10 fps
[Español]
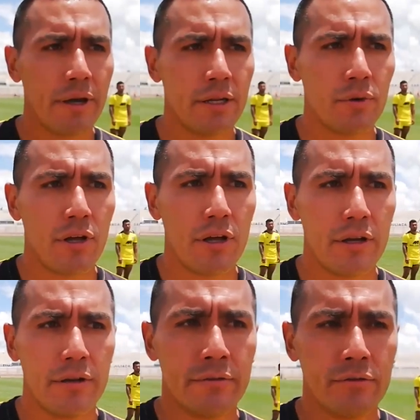venimos
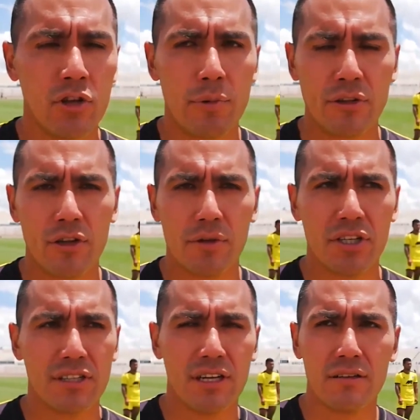de dos partidos de
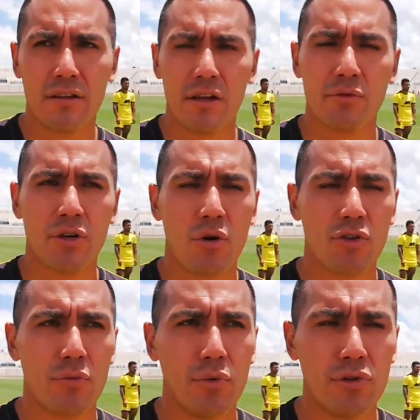visita, hemos sacado
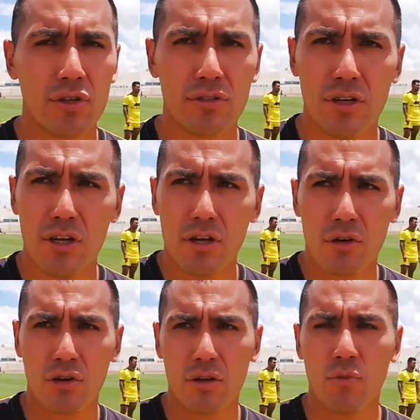cuatro puntos,
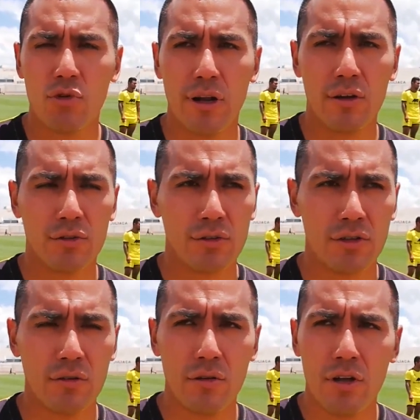creo que es muy valioso.
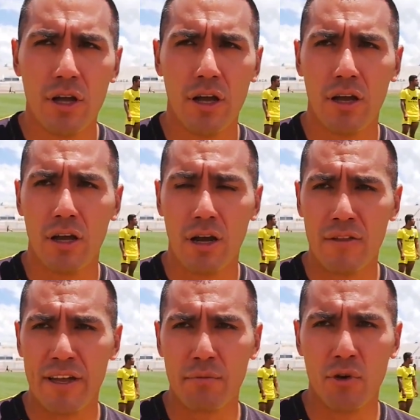¿no?
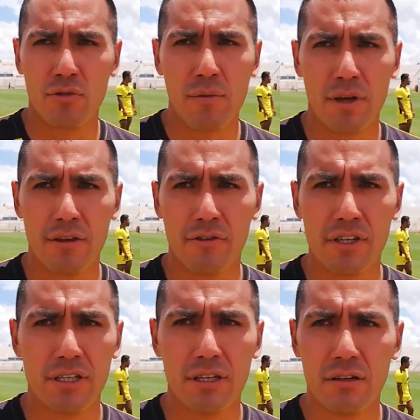ganar en Moyobamba es
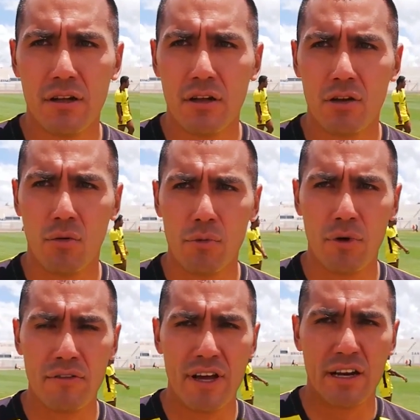difícil, lo
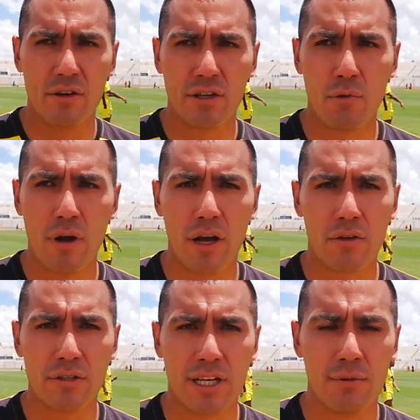pudimos ganar, creo que en
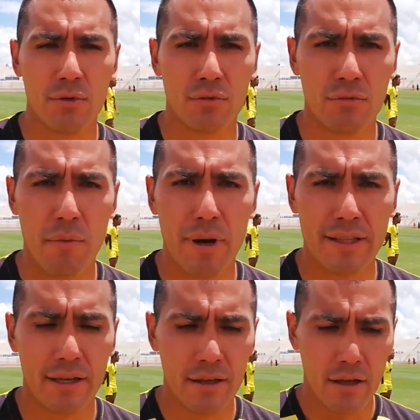Huancayo sacamos un
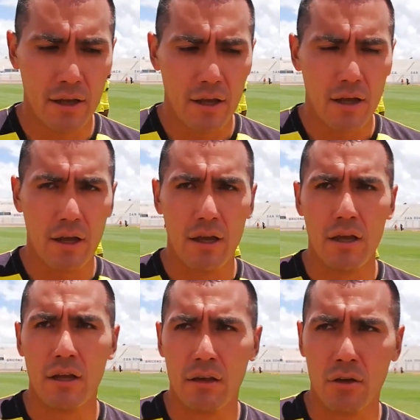empate,
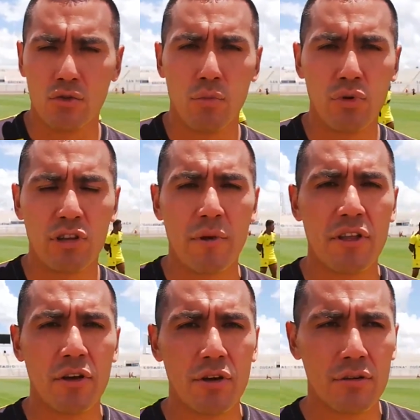es un punto
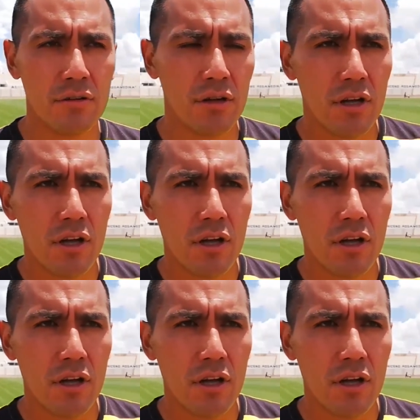también de oro